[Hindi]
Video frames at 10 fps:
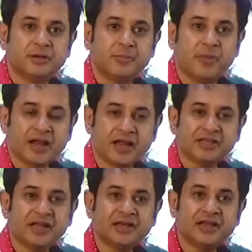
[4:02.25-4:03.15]

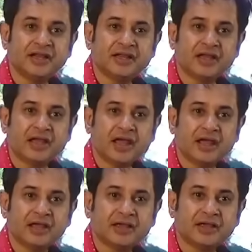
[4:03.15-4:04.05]
महाराजा ने
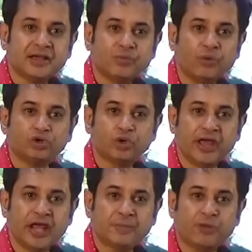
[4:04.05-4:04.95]
वो जो
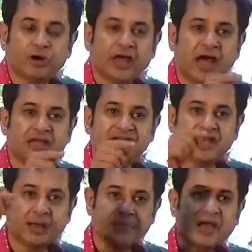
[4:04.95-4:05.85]
एयरपोर्ट आज
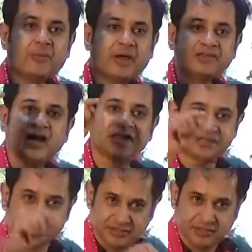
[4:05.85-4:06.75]
जहां में हवाई
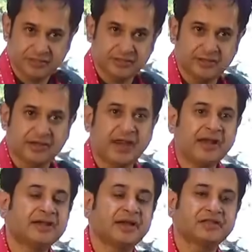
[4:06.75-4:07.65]
जहाज
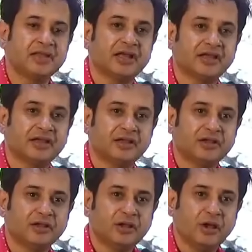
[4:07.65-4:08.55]
लैंड करता है
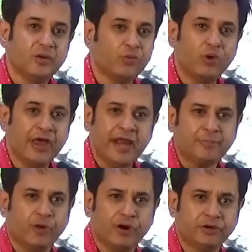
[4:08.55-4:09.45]
वो
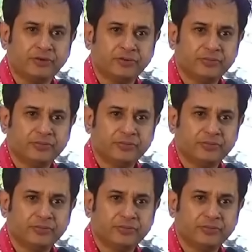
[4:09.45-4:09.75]
एयरपोर्ट